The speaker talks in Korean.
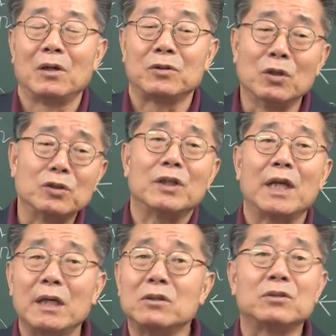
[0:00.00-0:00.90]
경전에
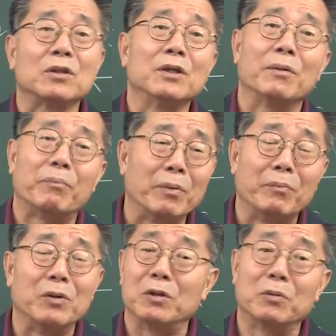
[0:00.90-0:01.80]
희극적인 게
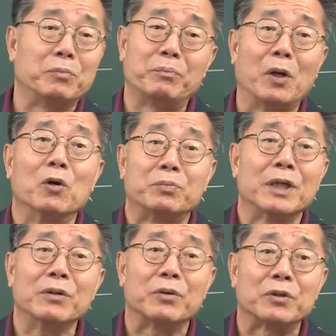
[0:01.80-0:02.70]
별로
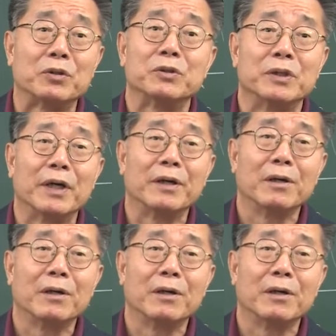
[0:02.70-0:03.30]
없잖아요. 경전에.